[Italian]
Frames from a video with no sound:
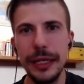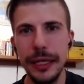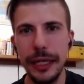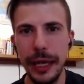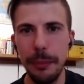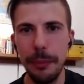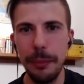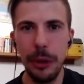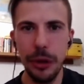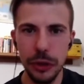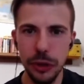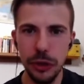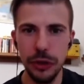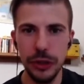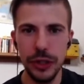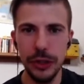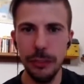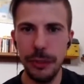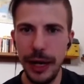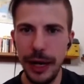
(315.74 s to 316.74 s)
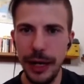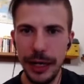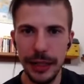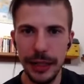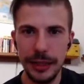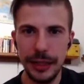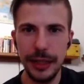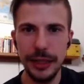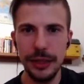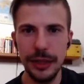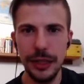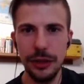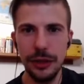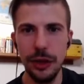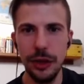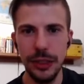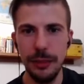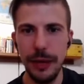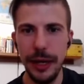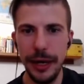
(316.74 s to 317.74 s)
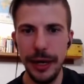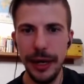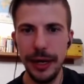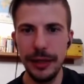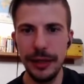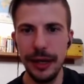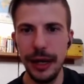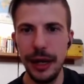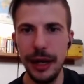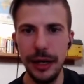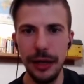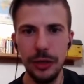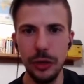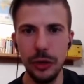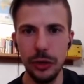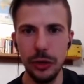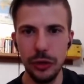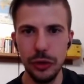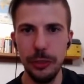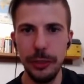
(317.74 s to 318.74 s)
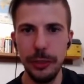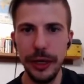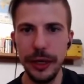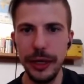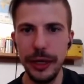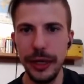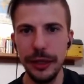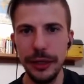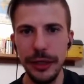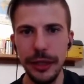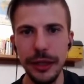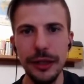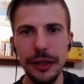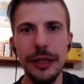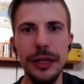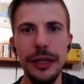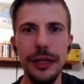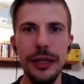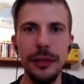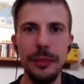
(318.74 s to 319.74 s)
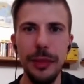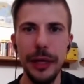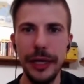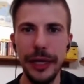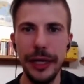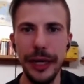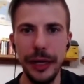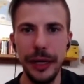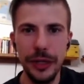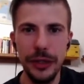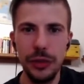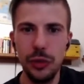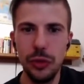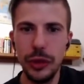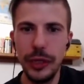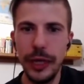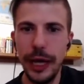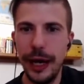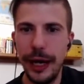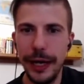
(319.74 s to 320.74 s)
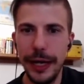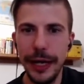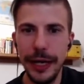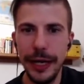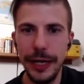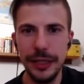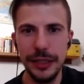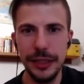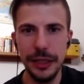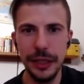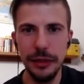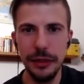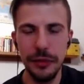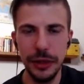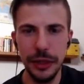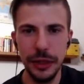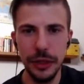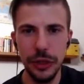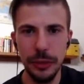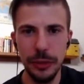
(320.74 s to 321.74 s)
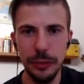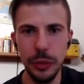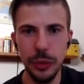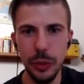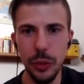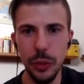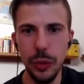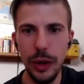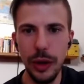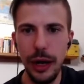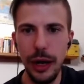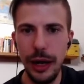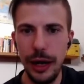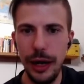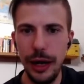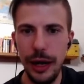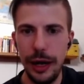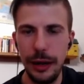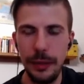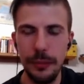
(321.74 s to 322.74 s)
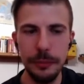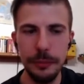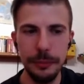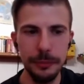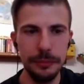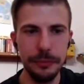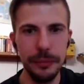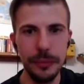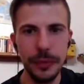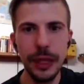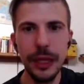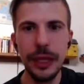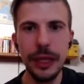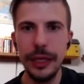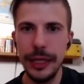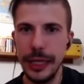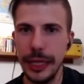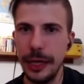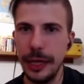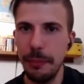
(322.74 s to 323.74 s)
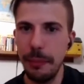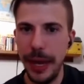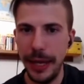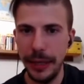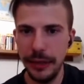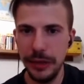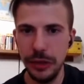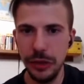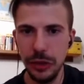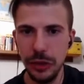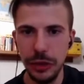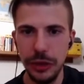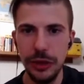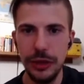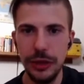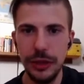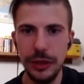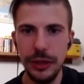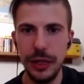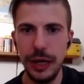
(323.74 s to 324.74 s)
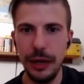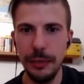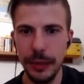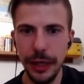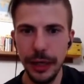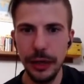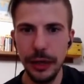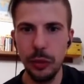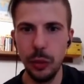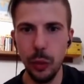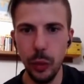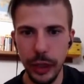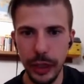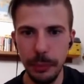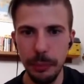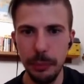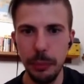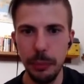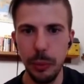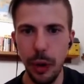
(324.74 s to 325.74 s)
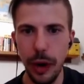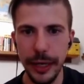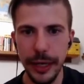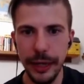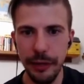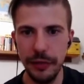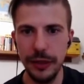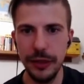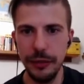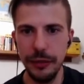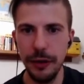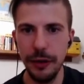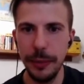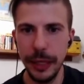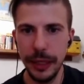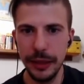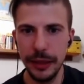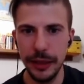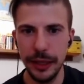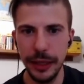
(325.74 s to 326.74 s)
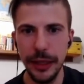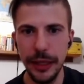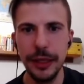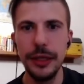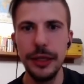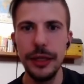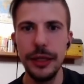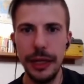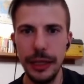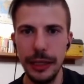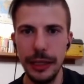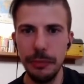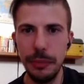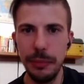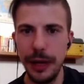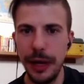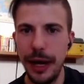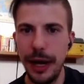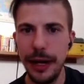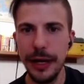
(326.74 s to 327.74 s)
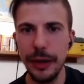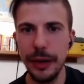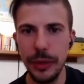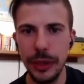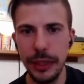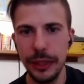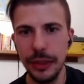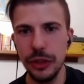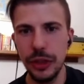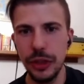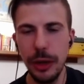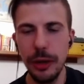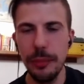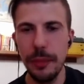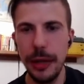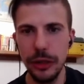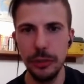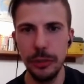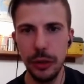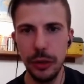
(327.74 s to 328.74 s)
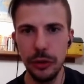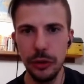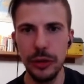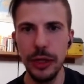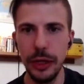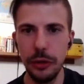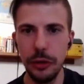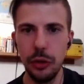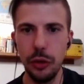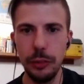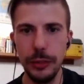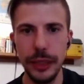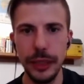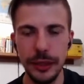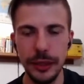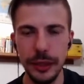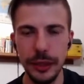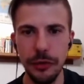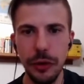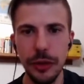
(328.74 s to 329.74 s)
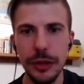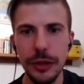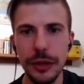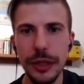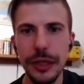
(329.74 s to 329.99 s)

che possono sembrare la stessa cosa, ma in realtà non lo sono per niente, perché studiare si riferisce più al mm, um, mezzo tramite cui puoi effettivamente imparare, quindi diciamo il mezzo per ottenere un obiettivo.